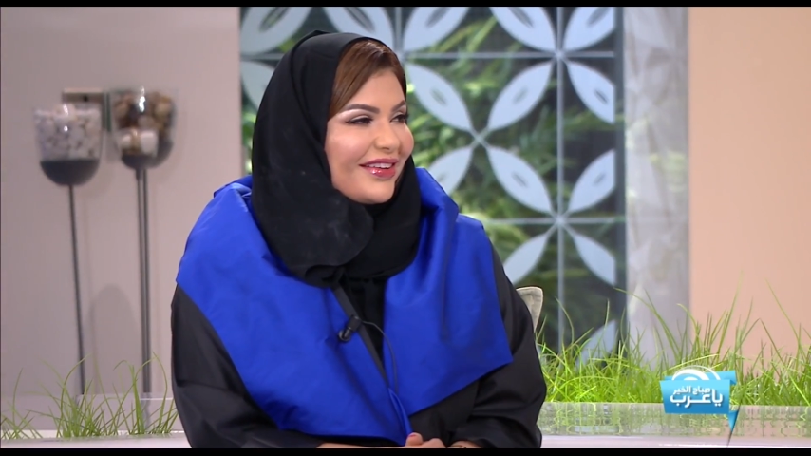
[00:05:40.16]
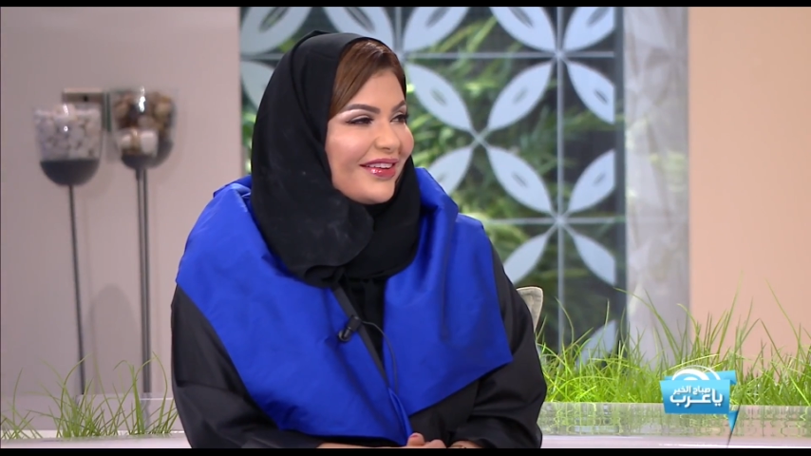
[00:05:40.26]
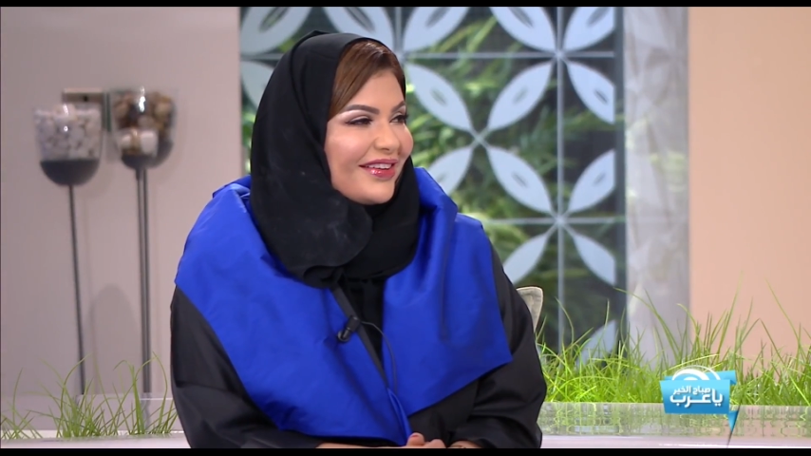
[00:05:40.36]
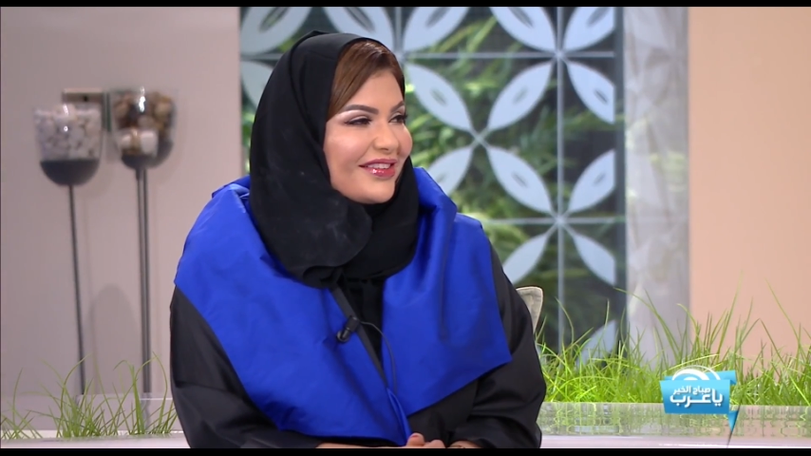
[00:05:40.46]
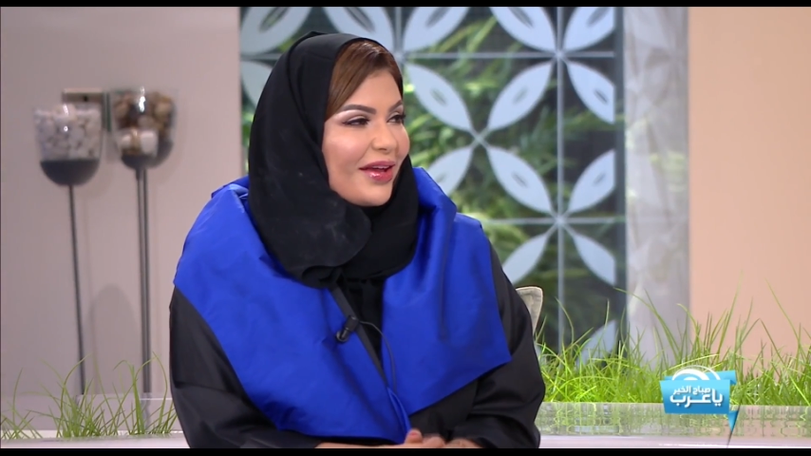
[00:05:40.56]

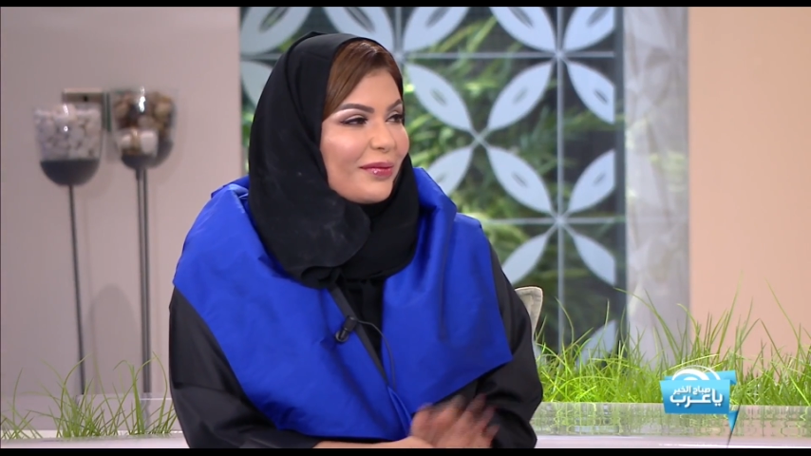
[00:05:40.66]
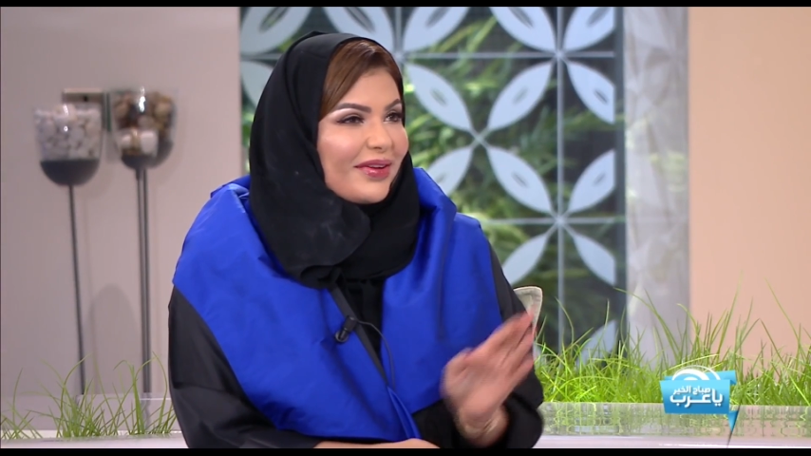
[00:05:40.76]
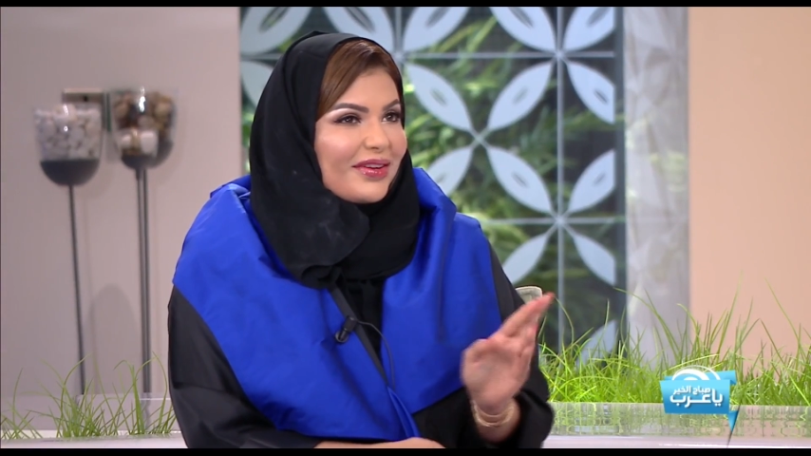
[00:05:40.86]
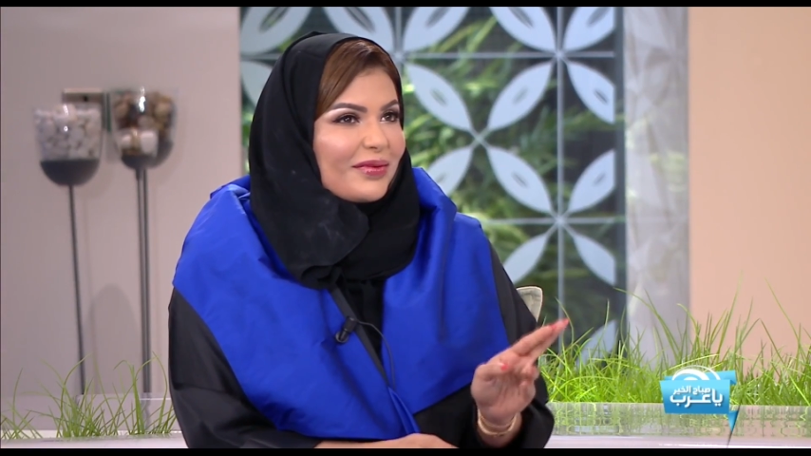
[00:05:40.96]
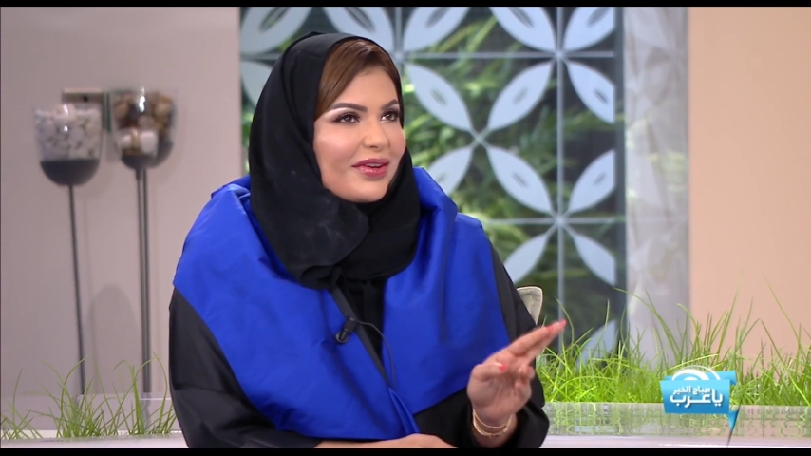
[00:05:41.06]

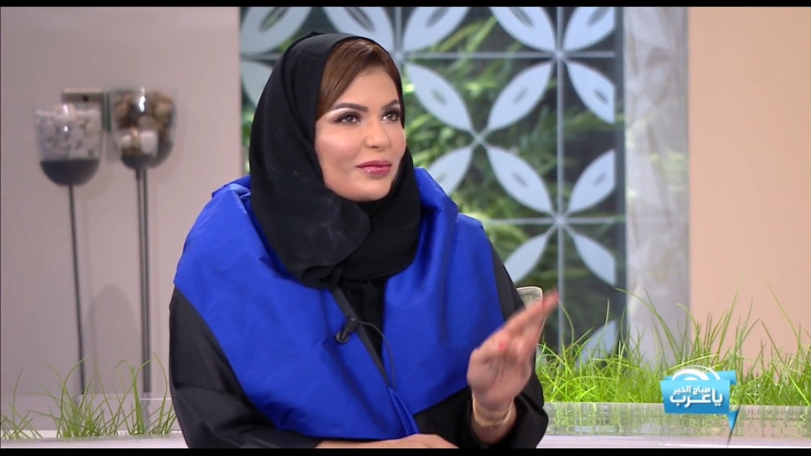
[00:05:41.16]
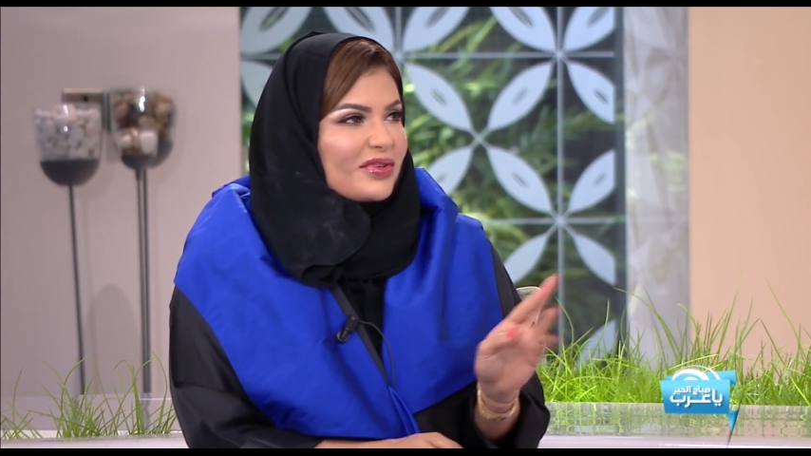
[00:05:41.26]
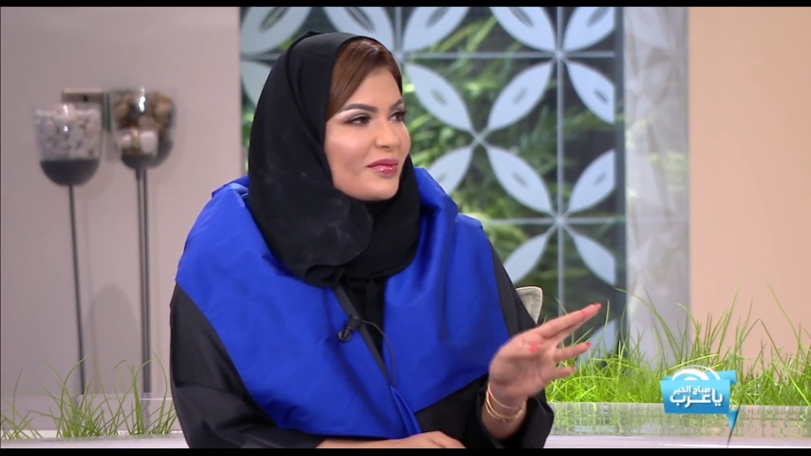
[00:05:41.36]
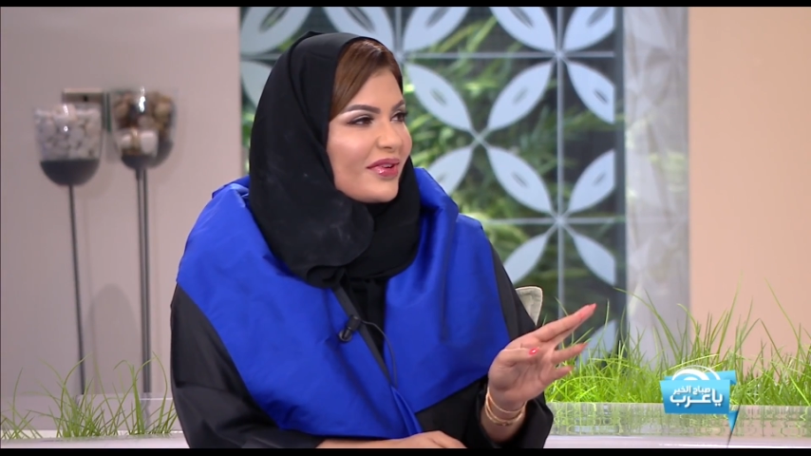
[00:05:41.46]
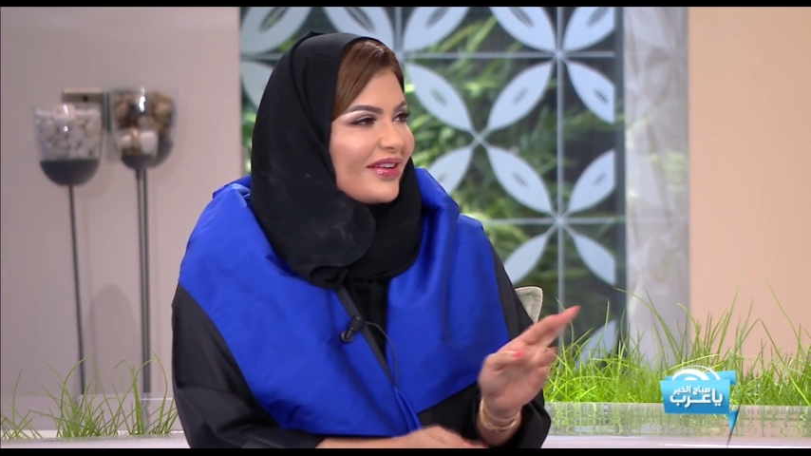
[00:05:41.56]
التعبير يمكن مش من